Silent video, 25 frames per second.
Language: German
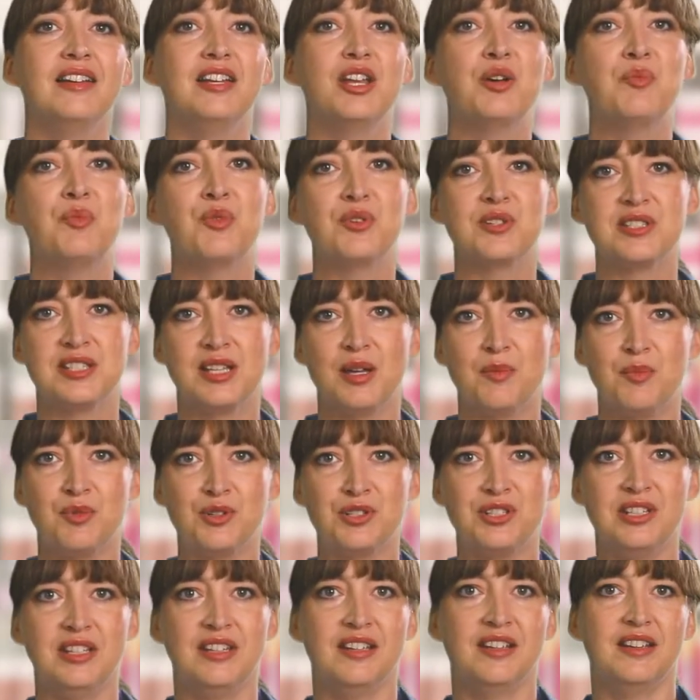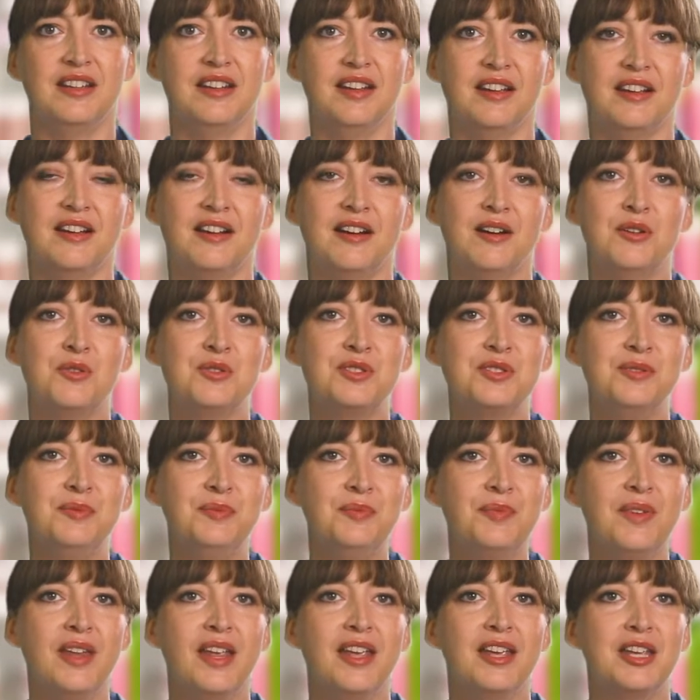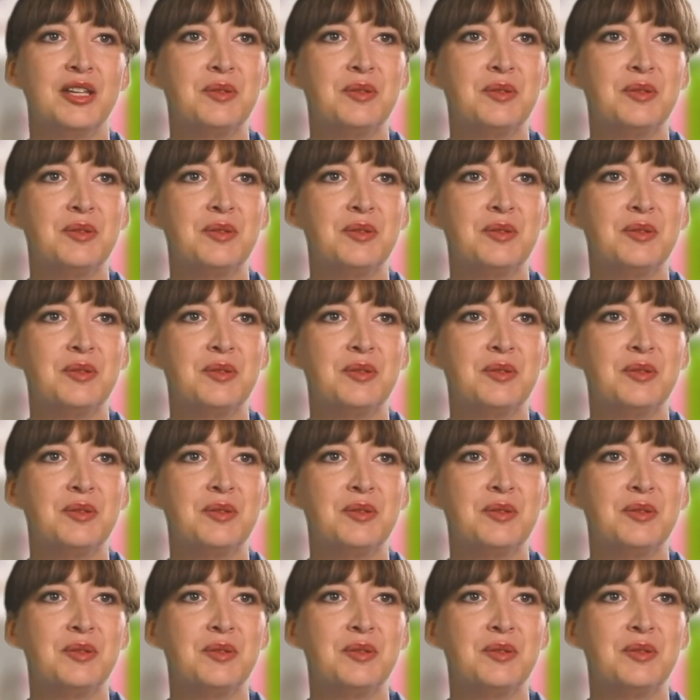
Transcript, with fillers: in der Postapotheke Neckarhausen.